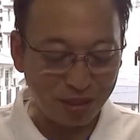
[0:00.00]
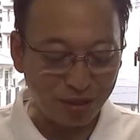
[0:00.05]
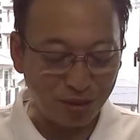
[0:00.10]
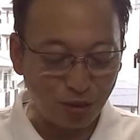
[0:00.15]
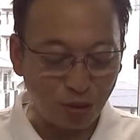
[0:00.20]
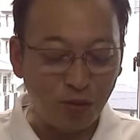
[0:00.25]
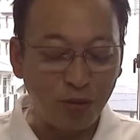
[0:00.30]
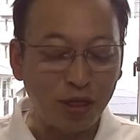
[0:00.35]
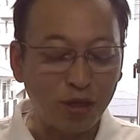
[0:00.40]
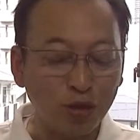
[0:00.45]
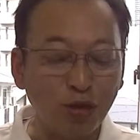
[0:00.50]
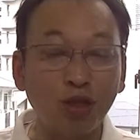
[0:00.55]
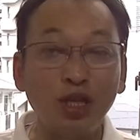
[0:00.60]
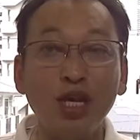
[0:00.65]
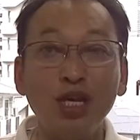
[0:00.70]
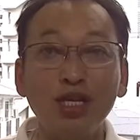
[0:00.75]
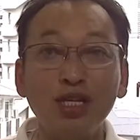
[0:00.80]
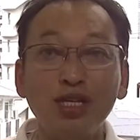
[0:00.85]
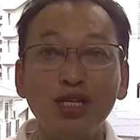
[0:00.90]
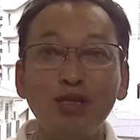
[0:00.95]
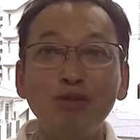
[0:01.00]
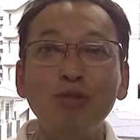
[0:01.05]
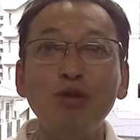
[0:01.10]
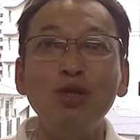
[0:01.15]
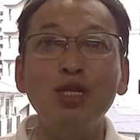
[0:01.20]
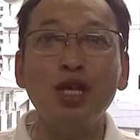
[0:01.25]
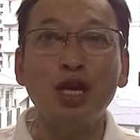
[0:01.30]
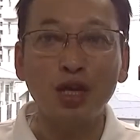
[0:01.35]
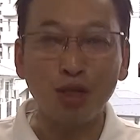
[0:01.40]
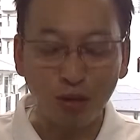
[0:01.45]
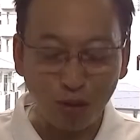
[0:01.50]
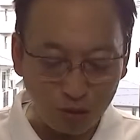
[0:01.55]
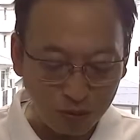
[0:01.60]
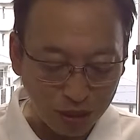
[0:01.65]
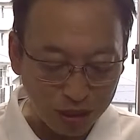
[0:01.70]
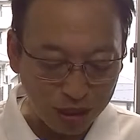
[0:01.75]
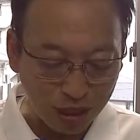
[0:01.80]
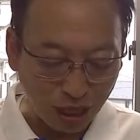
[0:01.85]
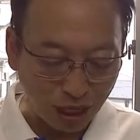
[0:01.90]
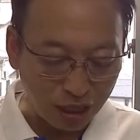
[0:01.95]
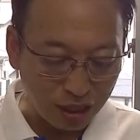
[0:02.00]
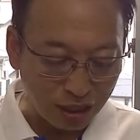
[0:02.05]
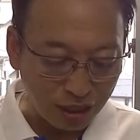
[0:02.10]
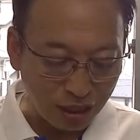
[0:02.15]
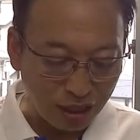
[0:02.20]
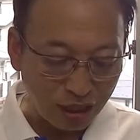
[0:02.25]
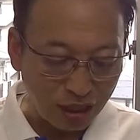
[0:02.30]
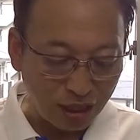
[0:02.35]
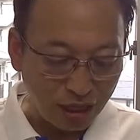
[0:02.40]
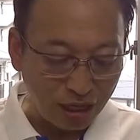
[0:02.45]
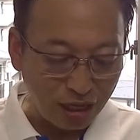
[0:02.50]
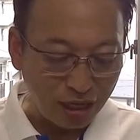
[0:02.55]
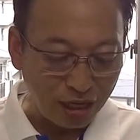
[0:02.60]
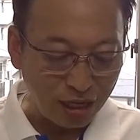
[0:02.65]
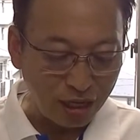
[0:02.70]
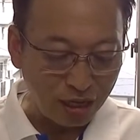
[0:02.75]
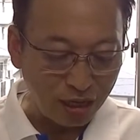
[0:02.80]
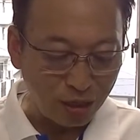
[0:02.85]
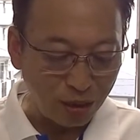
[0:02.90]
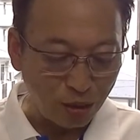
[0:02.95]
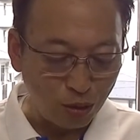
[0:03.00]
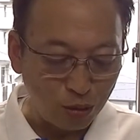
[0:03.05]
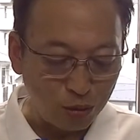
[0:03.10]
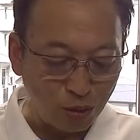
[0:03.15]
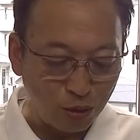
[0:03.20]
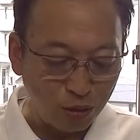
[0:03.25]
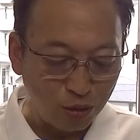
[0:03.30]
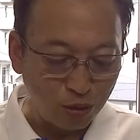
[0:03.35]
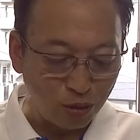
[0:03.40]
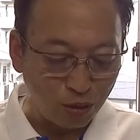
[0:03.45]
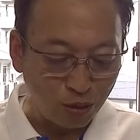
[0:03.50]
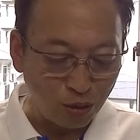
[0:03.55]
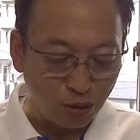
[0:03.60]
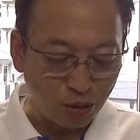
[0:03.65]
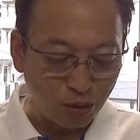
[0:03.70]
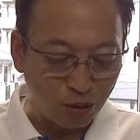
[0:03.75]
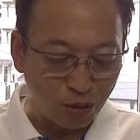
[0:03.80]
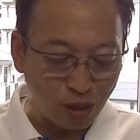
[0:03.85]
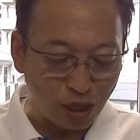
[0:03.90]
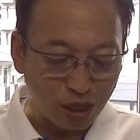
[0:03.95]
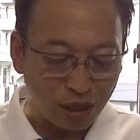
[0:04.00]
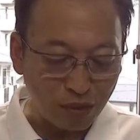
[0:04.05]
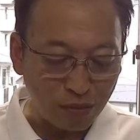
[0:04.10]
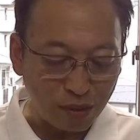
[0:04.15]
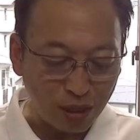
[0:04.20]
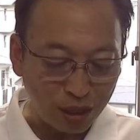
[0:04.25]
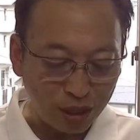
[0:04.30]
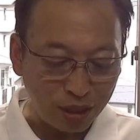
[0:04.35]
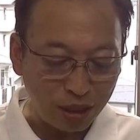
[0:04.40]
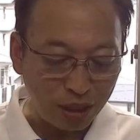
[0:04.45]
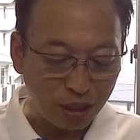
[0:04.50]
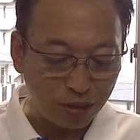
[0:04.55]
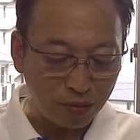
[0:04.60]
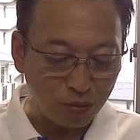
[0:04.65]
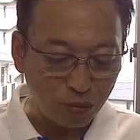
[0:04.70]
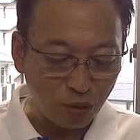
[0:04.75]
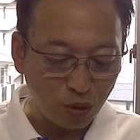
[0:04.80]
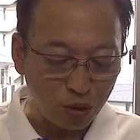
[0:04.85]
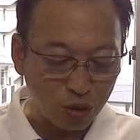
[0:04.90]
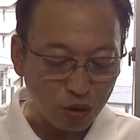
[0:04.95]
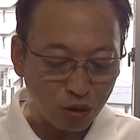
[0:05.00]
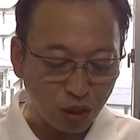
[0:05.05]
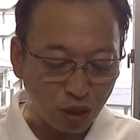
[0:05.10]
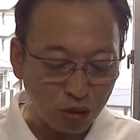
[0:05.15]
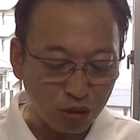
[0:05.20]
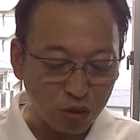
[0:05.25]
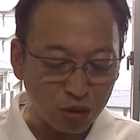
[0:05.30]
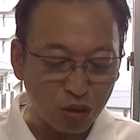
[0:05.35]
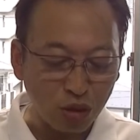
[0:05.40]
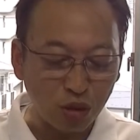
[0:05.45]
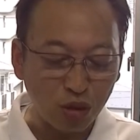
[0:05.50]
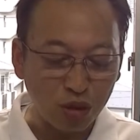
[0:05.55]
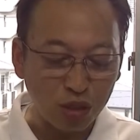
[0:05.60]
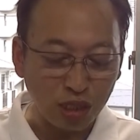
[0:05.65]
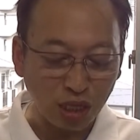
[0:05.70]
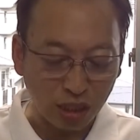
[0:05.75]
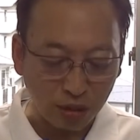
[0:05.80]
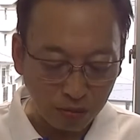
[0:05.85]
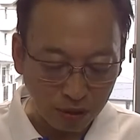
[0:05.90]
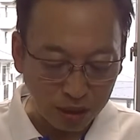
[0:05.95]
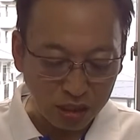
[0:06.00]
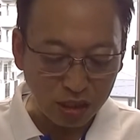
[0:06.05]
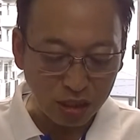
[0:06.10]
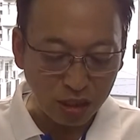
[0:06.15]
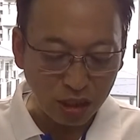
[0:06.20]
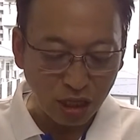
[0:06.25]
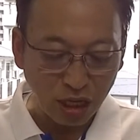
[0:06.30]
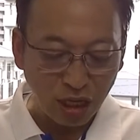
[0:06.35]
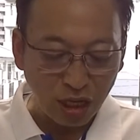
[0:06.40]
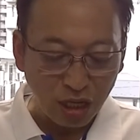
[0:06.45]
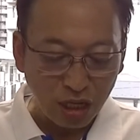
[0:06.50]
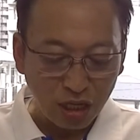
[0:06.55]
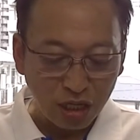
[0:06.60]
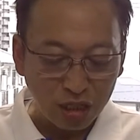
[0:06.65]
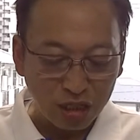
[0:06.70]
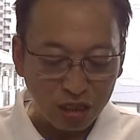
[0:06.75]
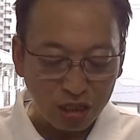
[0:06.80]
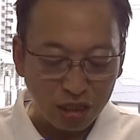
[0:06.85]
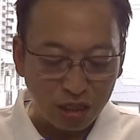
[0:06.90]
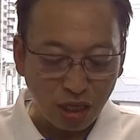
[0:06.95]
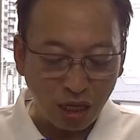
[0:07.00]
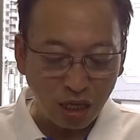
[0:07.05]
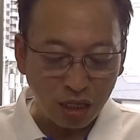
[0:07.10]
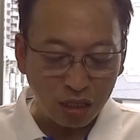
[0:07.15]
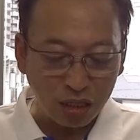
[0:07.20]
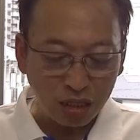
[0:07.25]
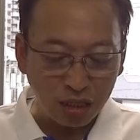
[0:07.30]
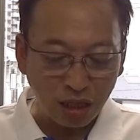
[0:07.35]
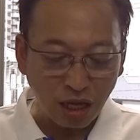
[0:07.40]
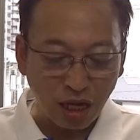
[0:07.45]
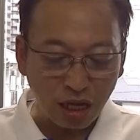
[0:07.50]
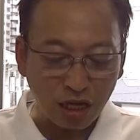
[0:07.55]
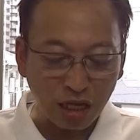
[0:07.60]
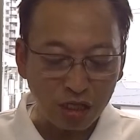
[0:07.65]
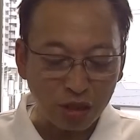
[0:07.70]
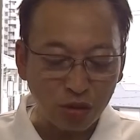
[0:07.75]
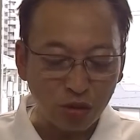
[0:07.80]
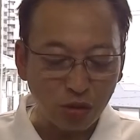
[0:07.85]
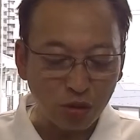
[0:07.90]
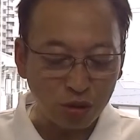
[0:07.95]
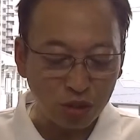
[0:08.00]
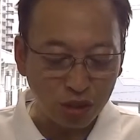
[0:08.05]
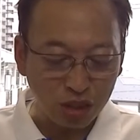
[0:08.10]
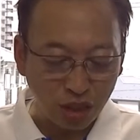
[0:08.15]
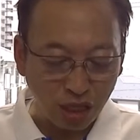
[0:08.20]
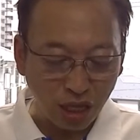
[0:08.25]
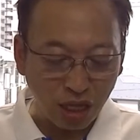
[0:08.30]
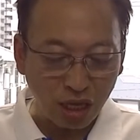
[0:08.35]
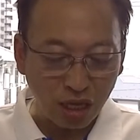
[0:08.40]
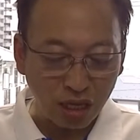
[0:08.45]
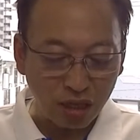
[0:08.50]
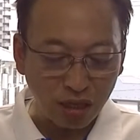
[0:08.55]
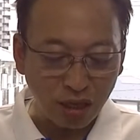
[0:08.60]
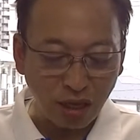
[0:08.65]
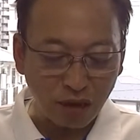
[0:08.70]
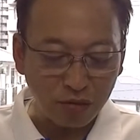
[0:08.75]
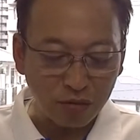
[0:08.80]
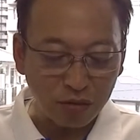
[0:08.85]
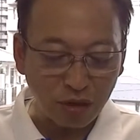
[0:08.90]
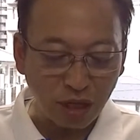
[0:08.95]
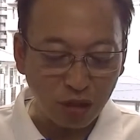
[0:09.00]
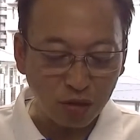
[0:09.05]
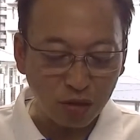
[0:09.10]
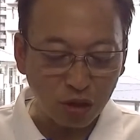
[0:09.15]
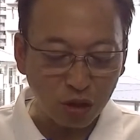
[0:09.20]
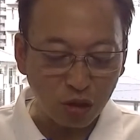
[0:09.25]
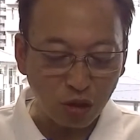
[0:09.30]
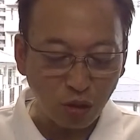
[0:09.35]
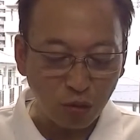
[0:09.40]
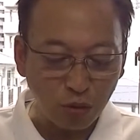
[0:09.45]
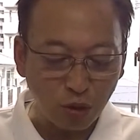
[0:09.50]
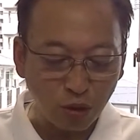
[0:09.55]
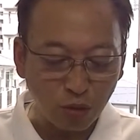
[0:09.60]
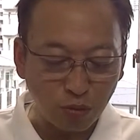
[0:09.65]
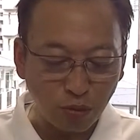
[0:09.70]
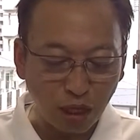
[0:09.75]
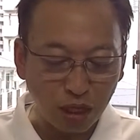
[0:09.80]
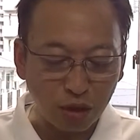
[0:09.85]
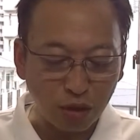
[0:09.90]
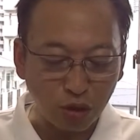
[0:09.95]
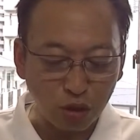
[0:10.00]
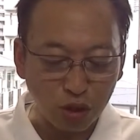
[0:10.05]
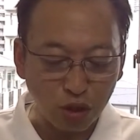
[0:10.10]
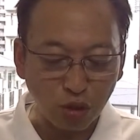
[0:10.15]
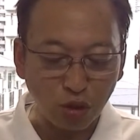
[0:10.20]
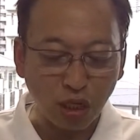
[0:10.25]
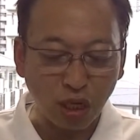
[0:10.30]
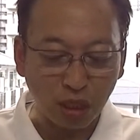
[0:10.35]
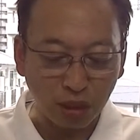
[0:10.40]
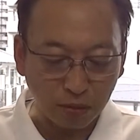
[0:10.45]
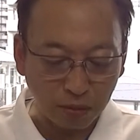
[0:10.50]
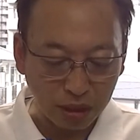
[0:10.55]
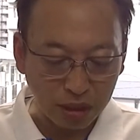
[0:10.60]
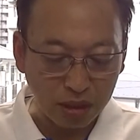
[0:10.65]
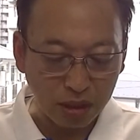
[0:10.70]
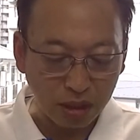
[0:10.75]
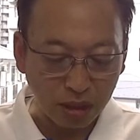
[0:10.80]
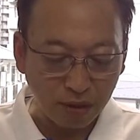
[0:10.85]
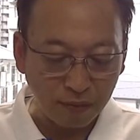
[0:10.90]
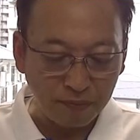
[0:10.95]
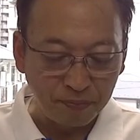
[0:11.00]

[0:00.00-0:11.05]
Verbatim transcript: コメントで質問いただいておりましたえー、お盆のお墓参り猛暑が予想されます事前墓掃除で亡くなる人も毎年おられます